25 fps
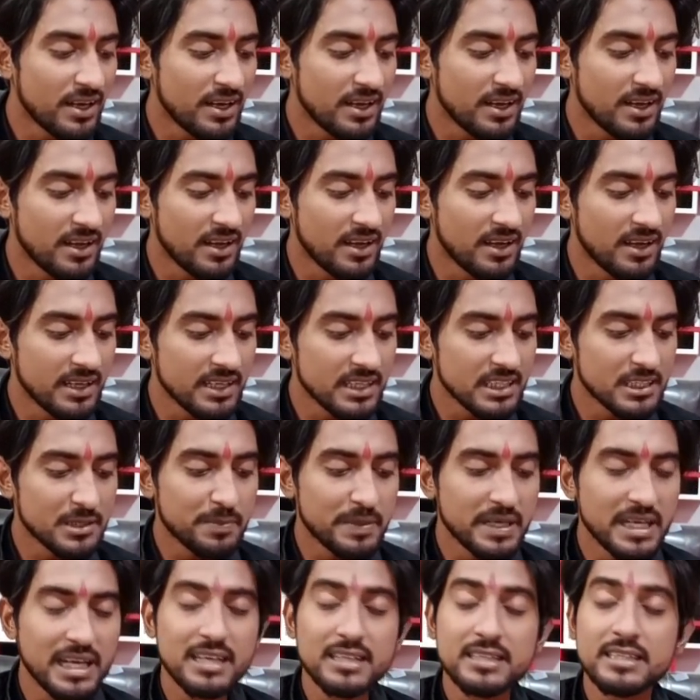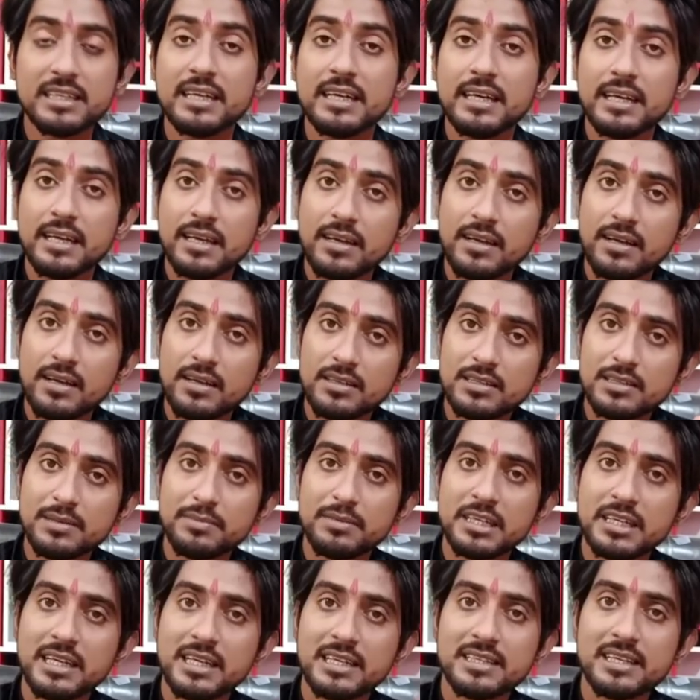आ, इस प्रकार से जब
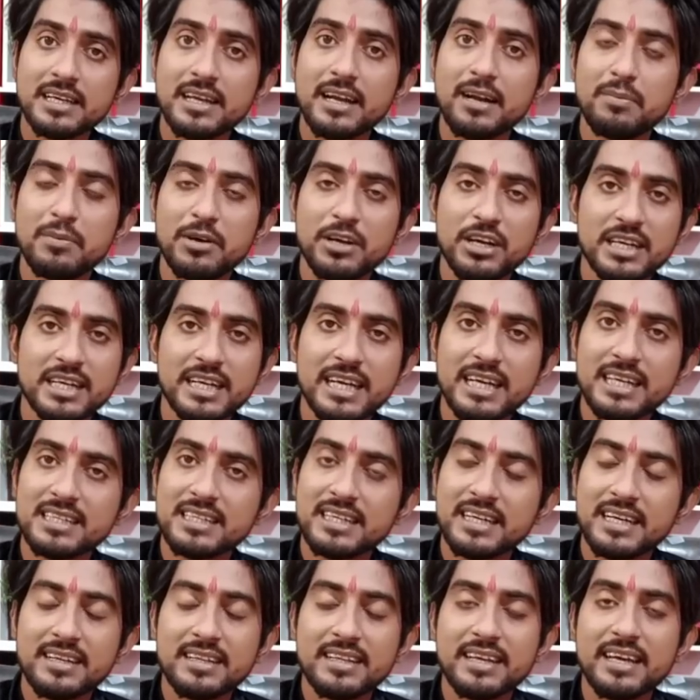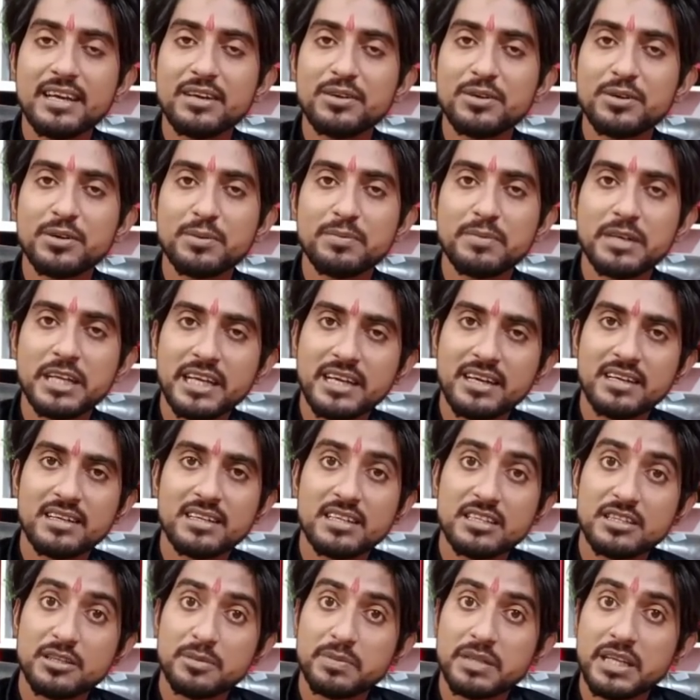इनका चैनल मोनेटाइज कर दिया यूट्यूब ने एक
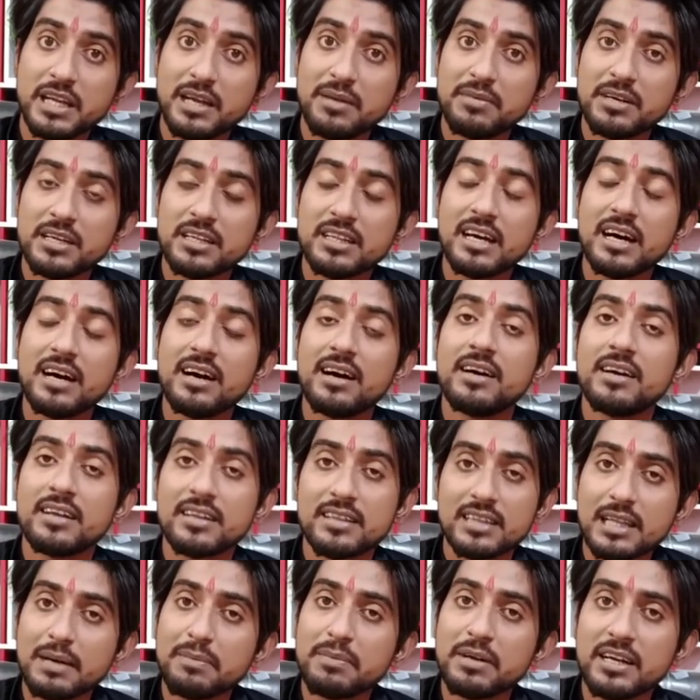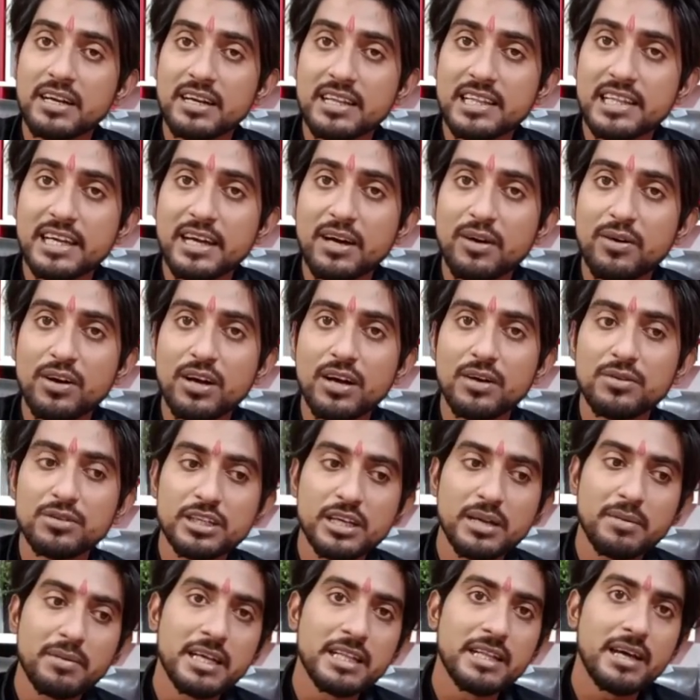हज़ार सब्सक्राइबर था तब कर दिया होगा
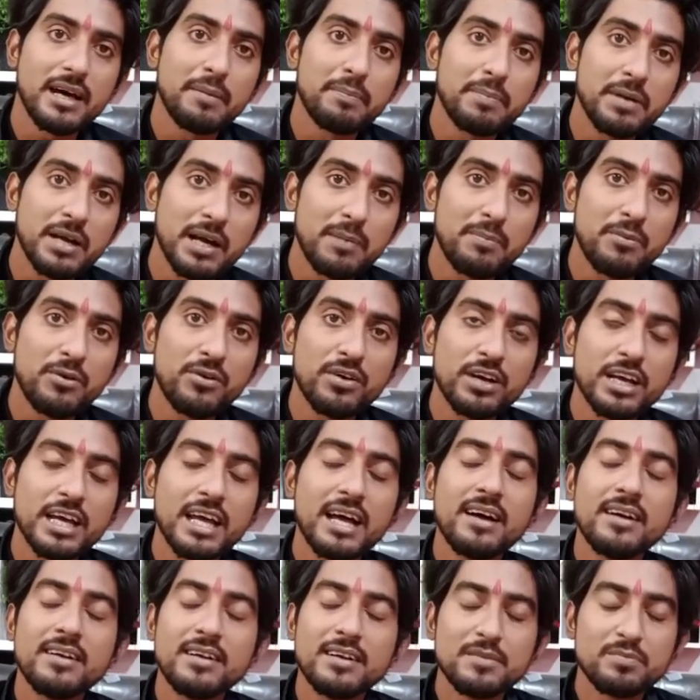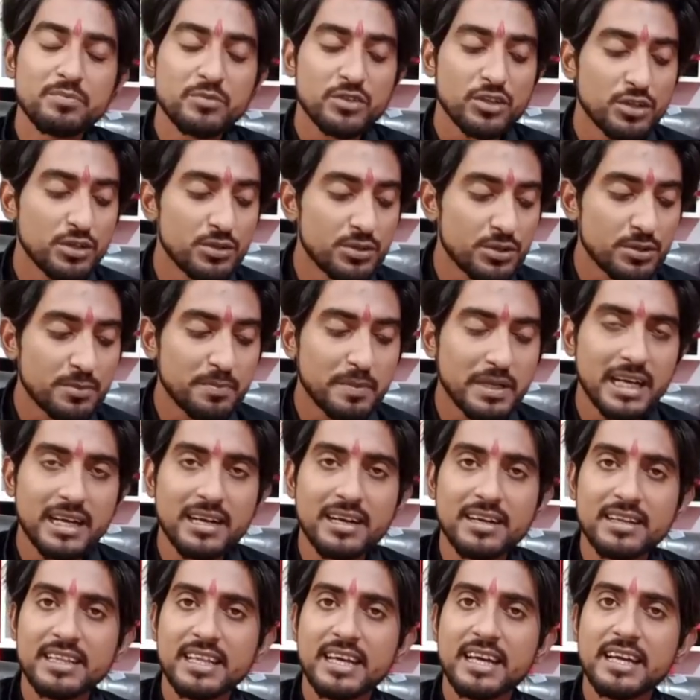उसके बाद अब कम हो गया तो यूट्यूब क्या
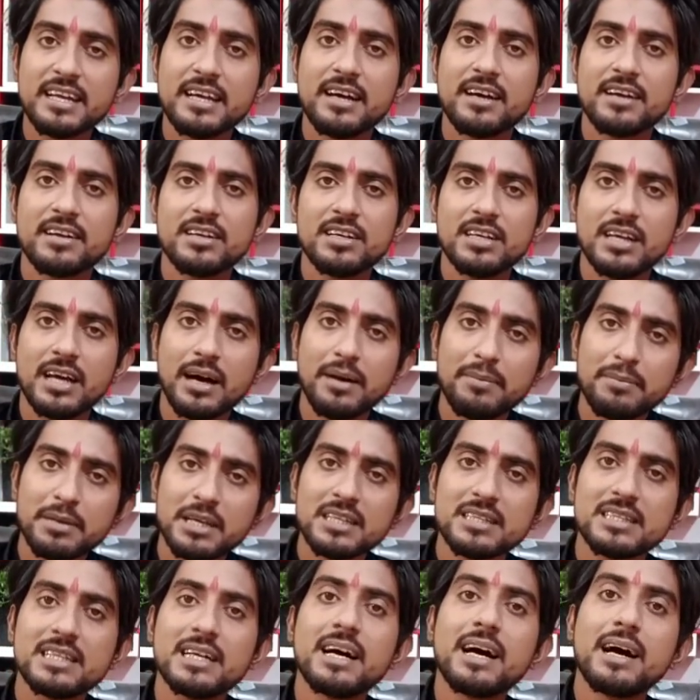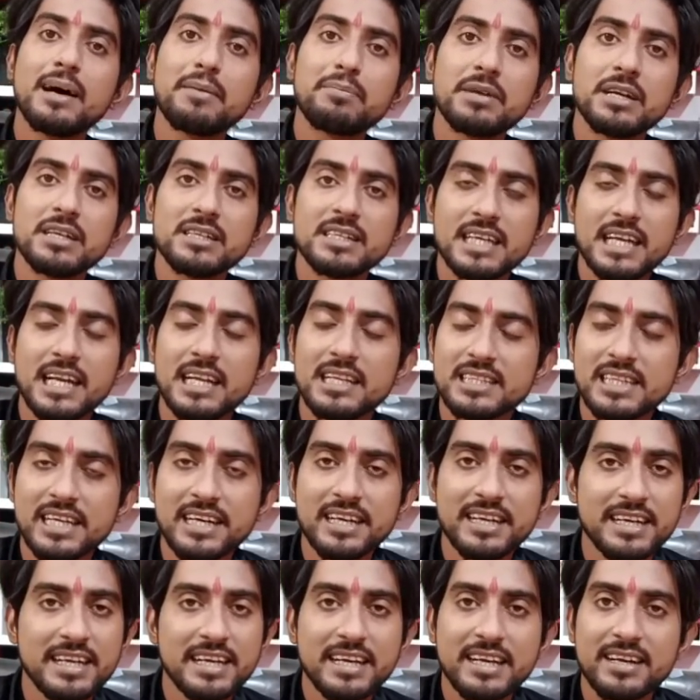करता है ना कि हमेशा आपका चैनल
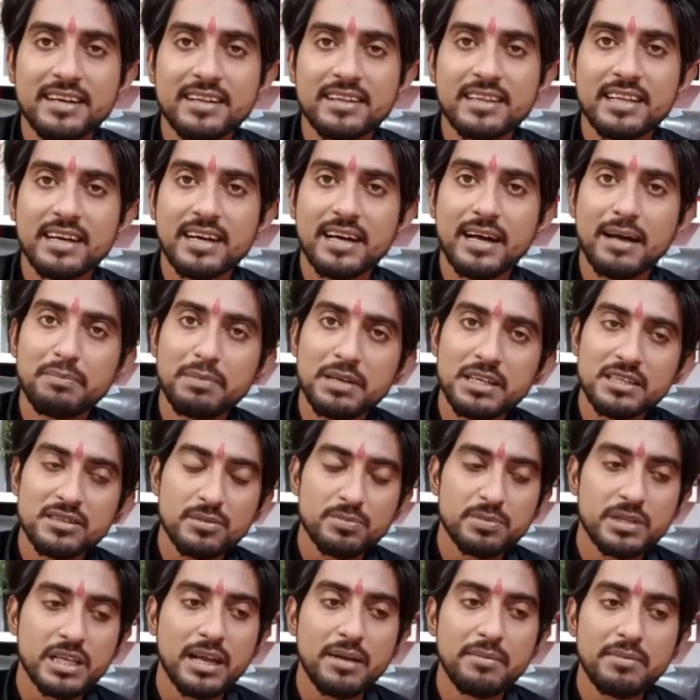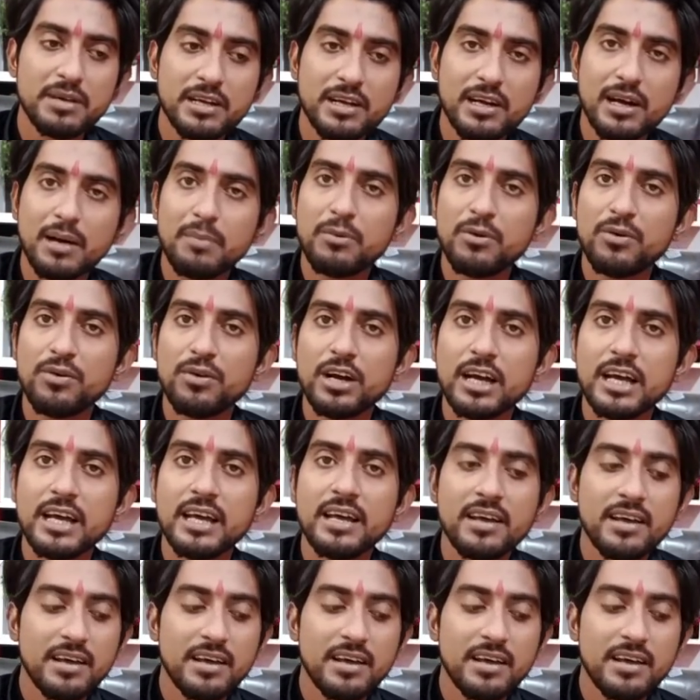चेक नहीं करता आपके सब्सक्राइबर कम हो गए